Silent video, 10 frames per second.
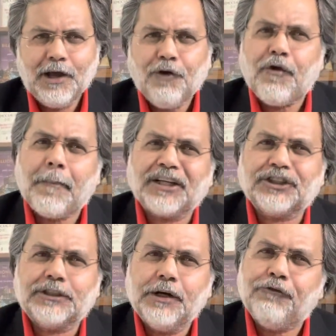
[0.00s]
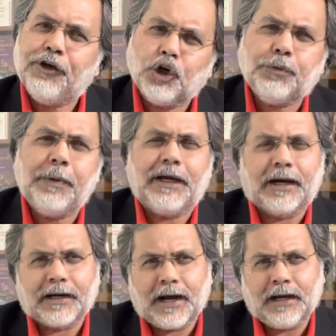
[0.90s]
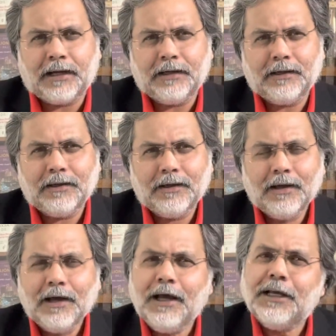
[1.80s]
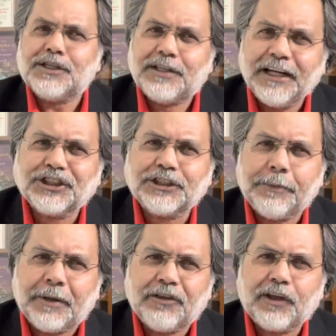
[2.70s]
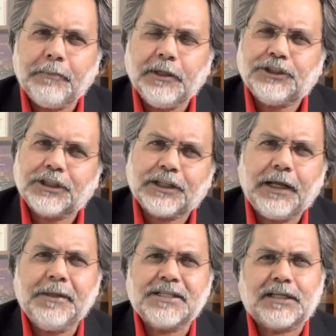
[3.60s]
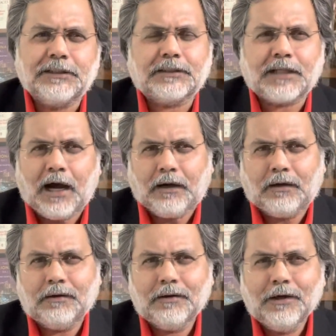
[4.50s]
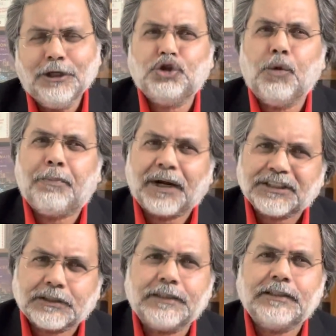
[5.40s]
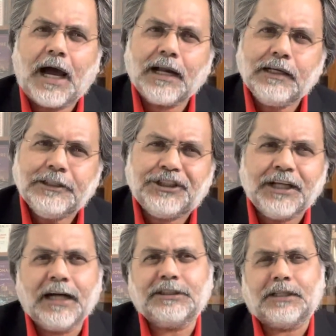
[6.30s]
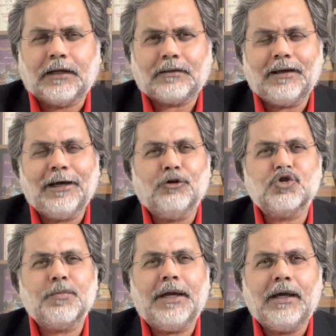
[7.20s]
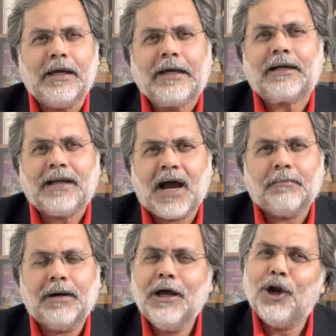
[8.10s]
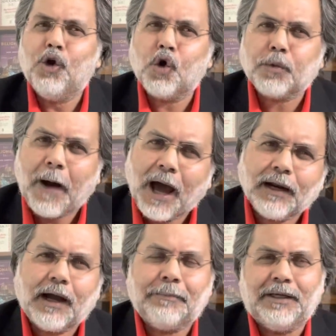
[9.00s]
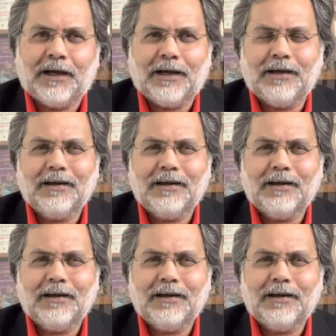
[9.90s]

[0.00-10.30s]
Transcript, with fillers: विपक्ष विरोध भी कर रहा है इस देश के भीतर में जितने भी संस्थान जो भ्रष्टाचार की जांच करते हैं उसमें एक नाम लोकपाल का भी है